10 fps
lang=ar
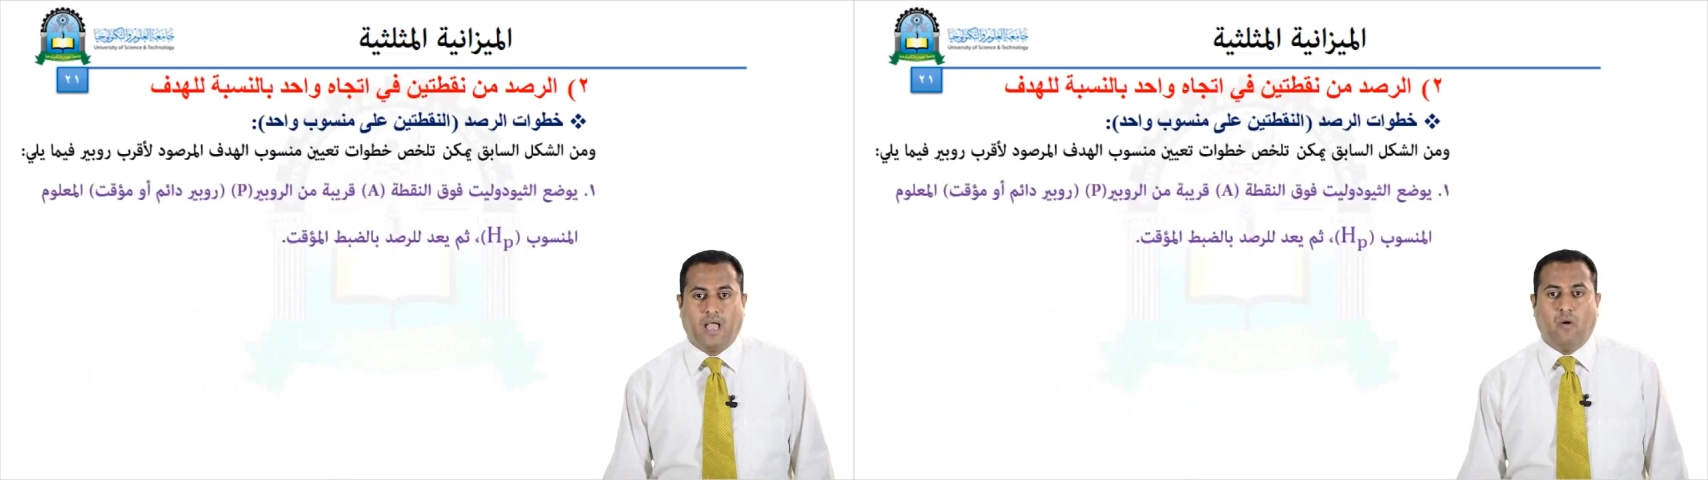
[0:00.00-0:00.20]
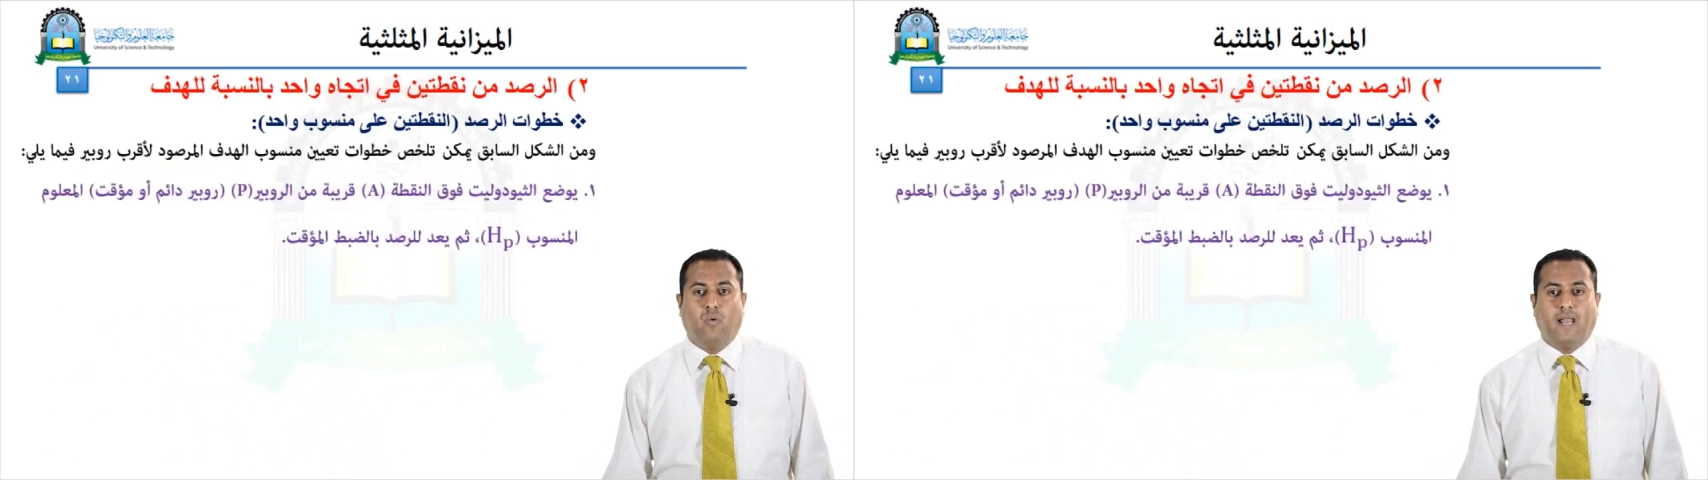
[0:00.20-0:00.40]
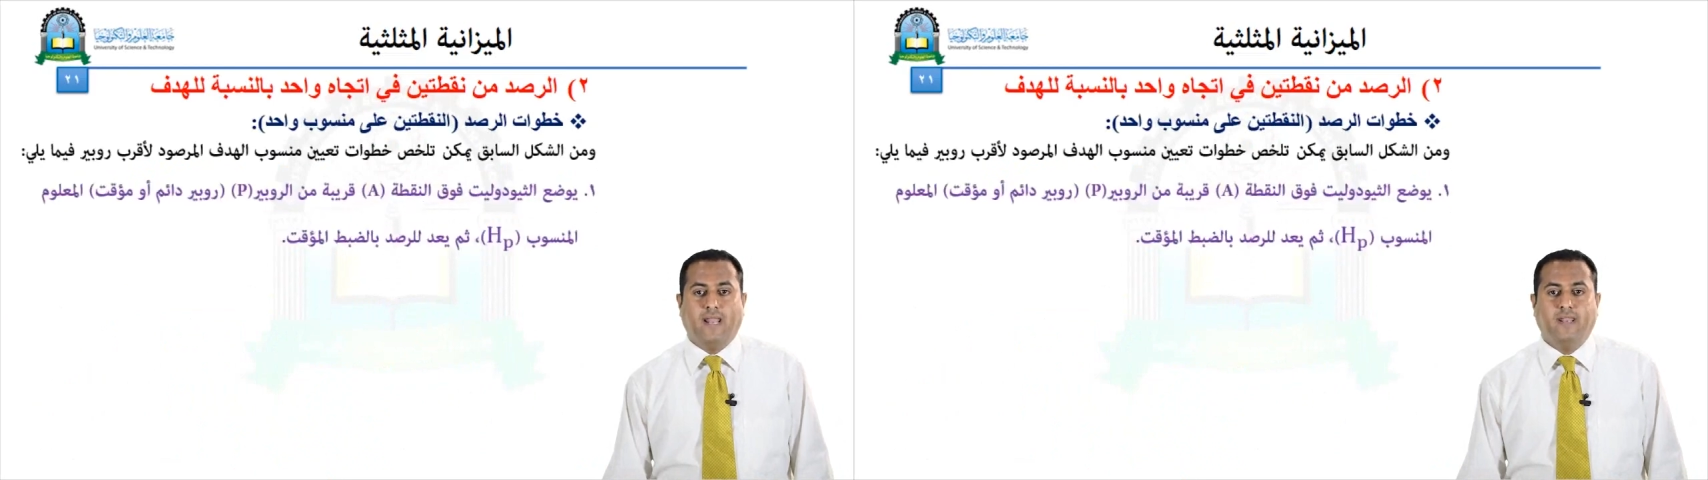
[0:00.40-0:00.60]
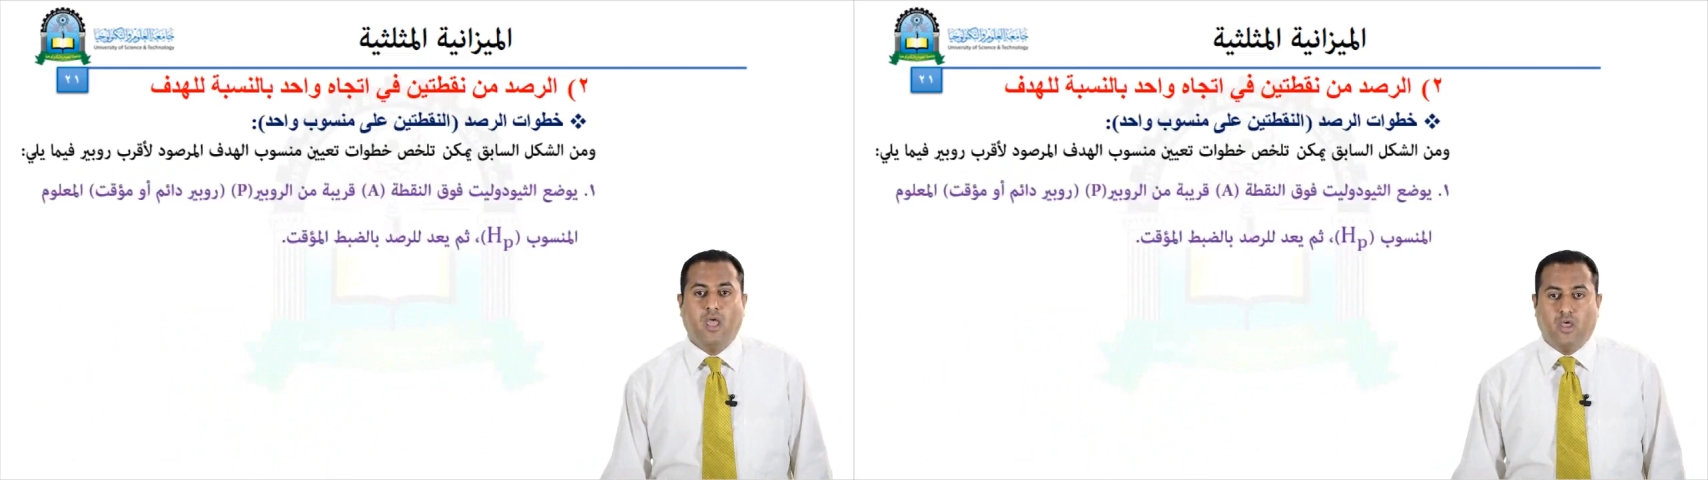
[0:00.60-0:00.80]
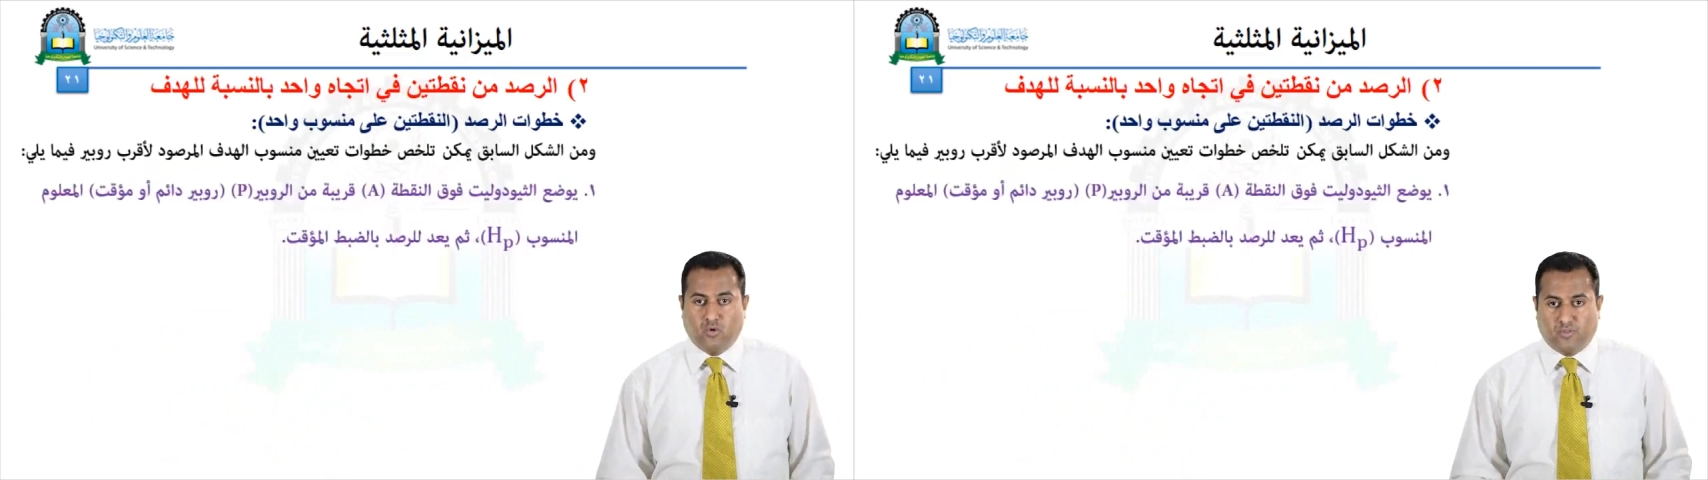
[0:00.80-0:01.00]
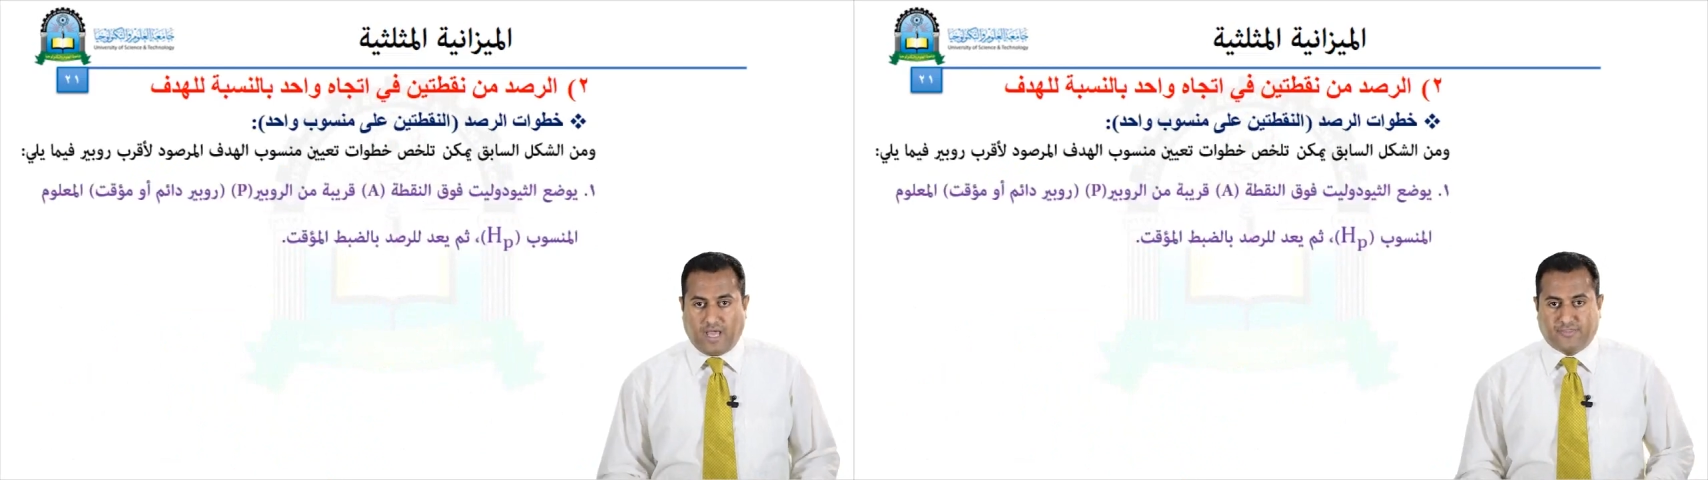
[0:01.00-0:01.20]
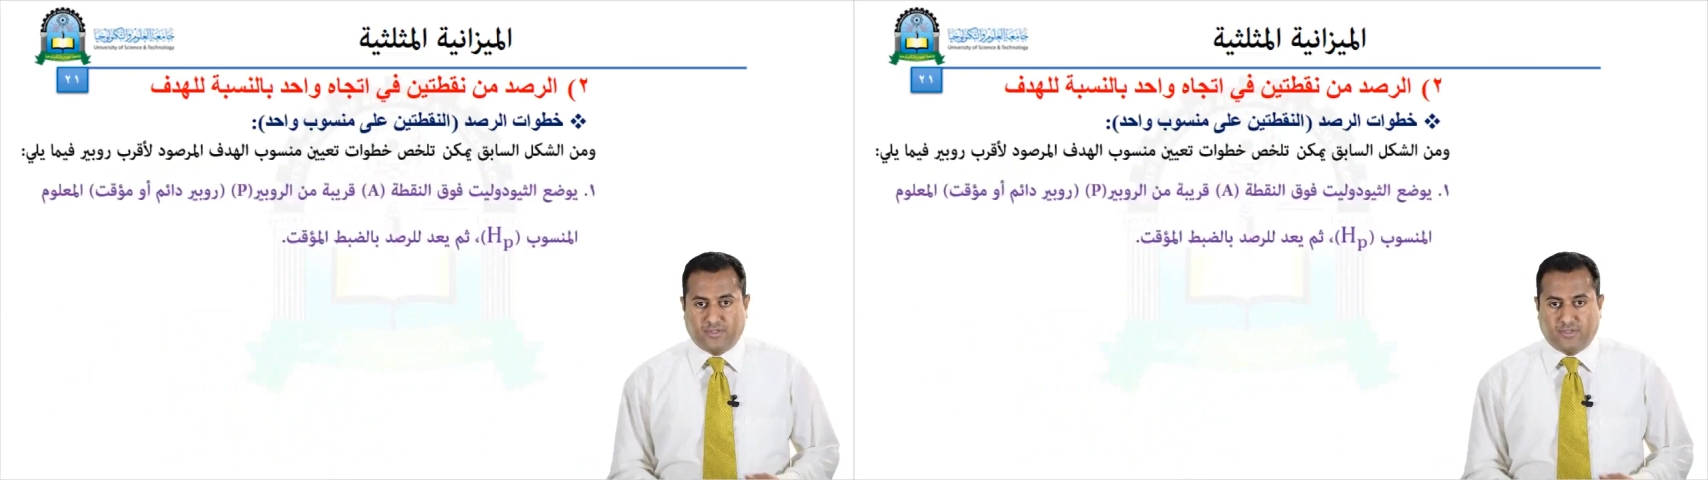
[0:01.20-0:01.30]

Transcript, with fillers: أولا يوضع